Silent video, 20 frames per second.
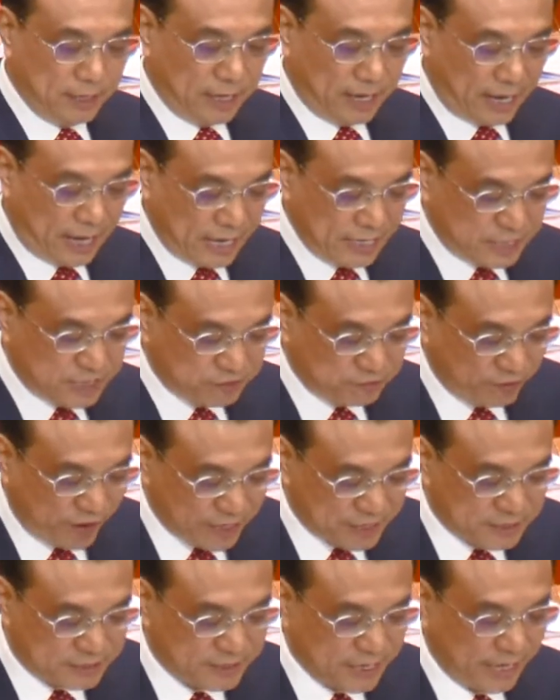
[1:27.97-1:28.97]
还是
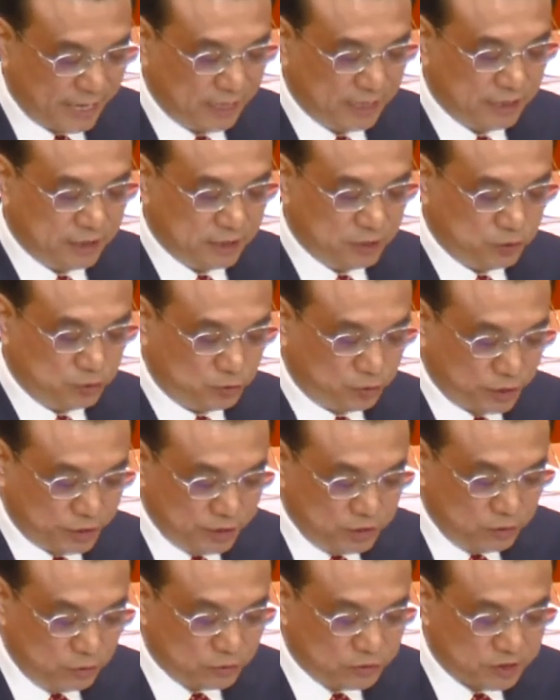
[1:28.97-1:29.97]
发生在
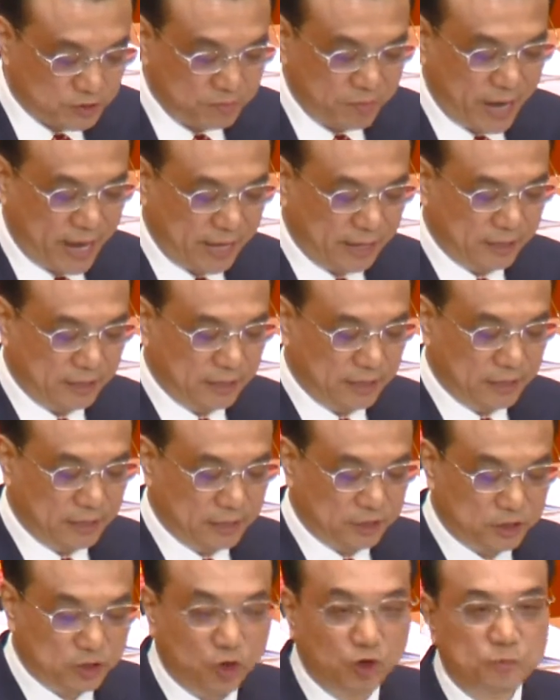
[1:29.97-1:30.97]
群众身边，
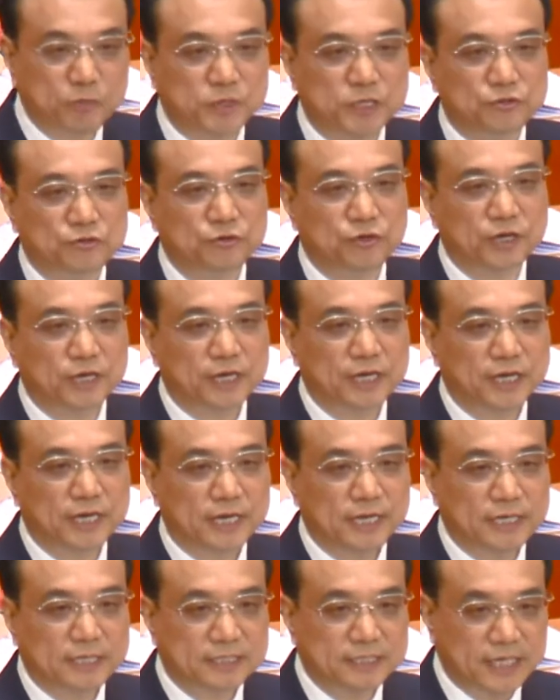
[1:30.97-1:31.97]
都必须
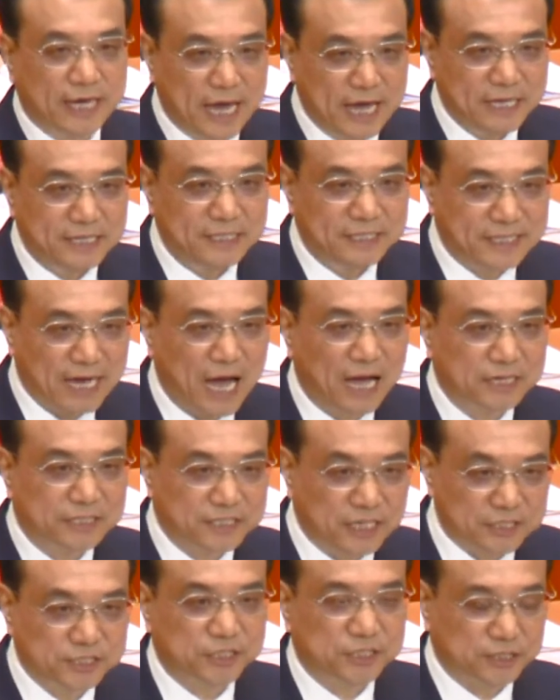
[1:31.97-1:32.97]
严加
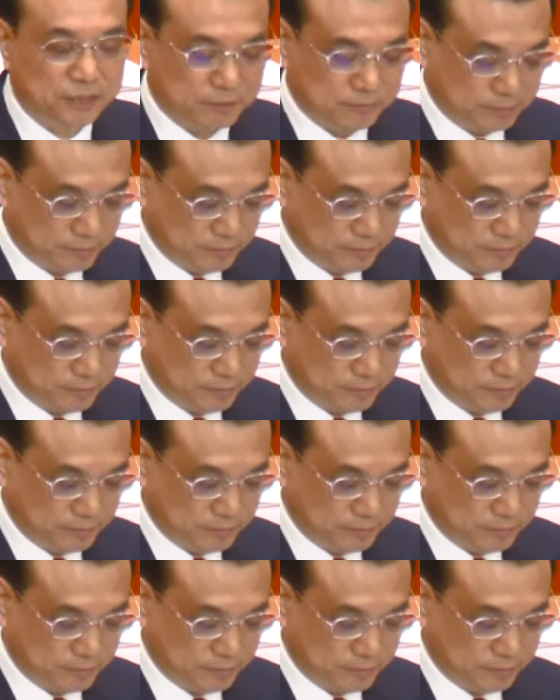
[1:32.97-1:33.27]
惩治，